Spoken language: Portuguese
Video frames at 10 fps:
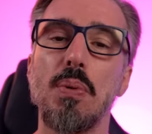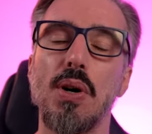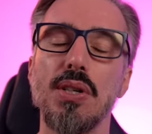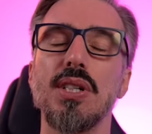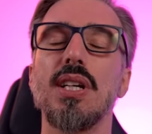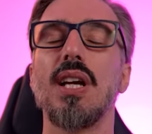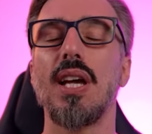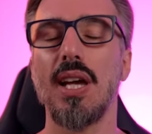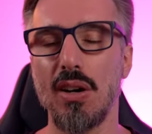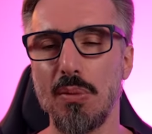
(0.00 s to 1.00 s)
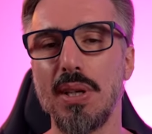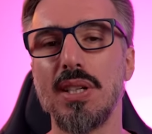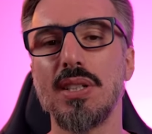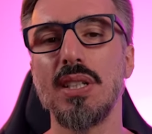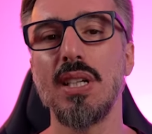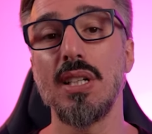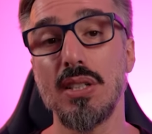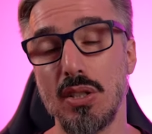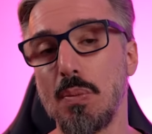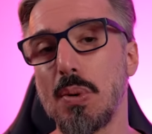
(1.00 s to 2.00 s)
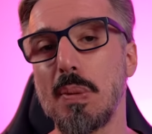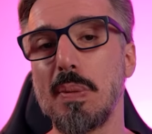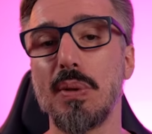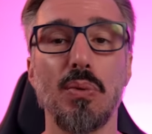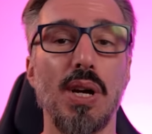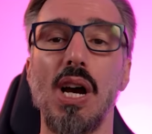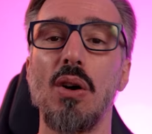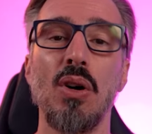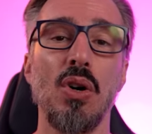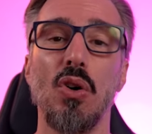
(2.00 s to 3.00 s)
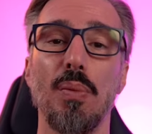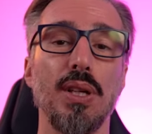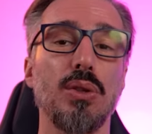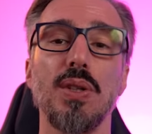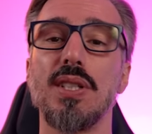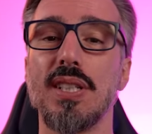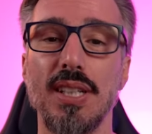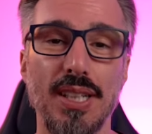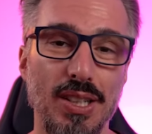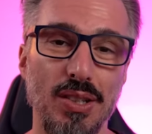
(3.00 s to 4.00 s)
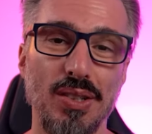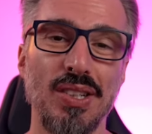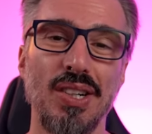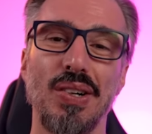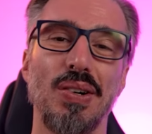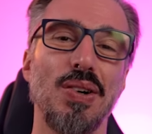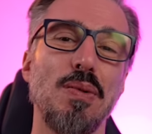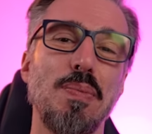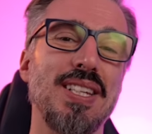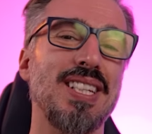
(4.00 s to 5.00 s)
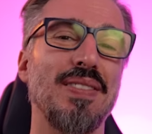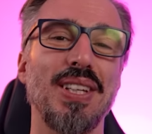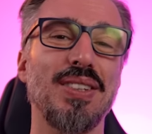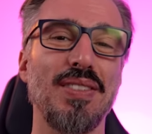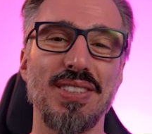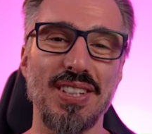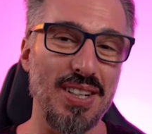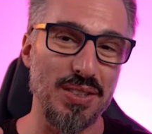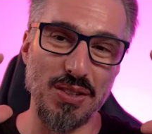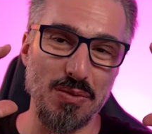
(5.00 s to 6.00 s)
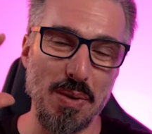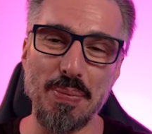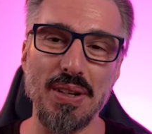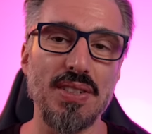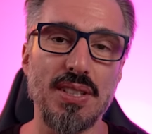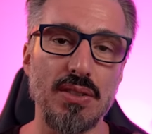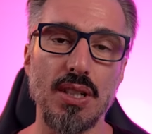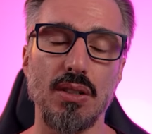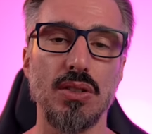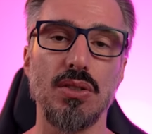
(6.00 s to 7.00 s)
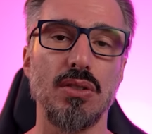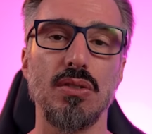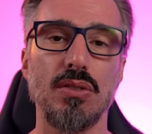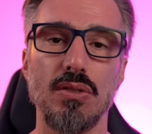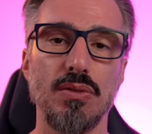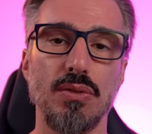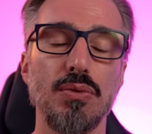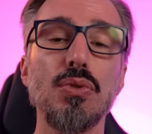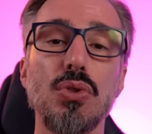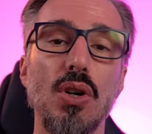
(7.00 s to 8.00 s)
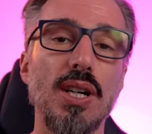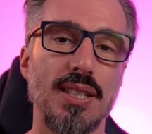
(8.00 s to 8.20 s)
pode realmente ser um problema. Não é uma intuição ou um pensamento que você, olha, eu tive uma previsão. Não, isso não, não funciona